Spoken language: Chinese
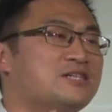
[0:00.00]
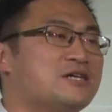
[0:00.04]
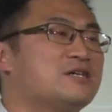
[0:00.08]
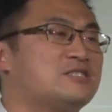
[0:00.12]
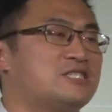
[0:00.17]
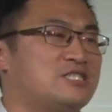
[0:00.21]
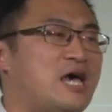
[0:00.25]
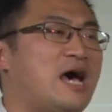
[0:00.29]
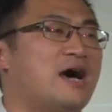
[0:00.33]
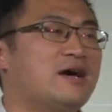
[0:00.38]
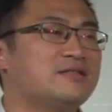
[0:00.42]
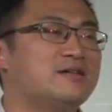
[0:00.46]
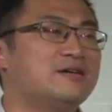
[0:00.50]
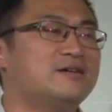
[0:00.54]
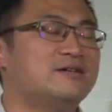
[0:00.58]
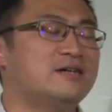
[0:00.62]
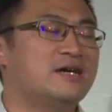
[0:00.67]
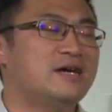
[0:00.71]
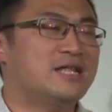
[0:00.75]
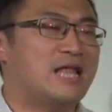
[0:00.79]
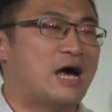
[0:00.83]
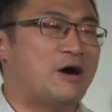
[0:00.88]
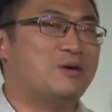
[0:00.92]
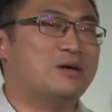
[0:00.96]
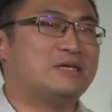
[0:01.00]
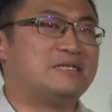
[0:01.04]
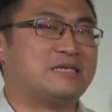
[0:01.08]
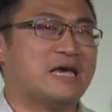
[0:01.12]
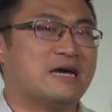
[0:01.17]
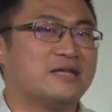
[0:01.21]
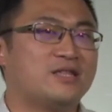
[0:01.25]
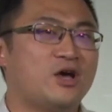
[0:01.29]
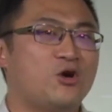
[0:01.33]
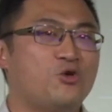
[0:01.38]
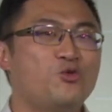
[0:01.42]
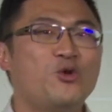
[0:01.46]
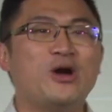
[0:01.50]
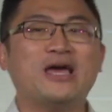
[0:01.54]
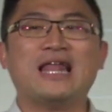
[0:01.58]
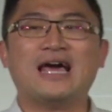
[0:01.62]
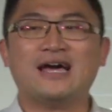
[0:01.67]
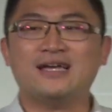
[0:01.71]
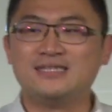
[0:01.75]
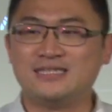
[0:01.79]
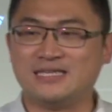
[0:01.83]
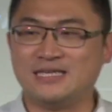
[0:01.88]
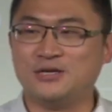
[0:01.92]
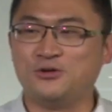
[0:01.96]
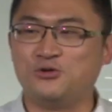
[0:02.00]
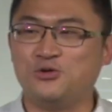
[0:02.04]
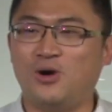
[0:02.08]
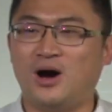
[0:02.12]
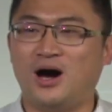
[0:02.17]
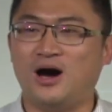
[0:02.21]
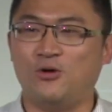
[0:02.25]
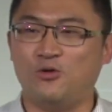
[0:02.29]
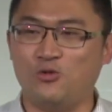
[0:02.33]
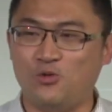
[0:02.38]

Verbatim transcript: 个杖呢，他会想到未来计划。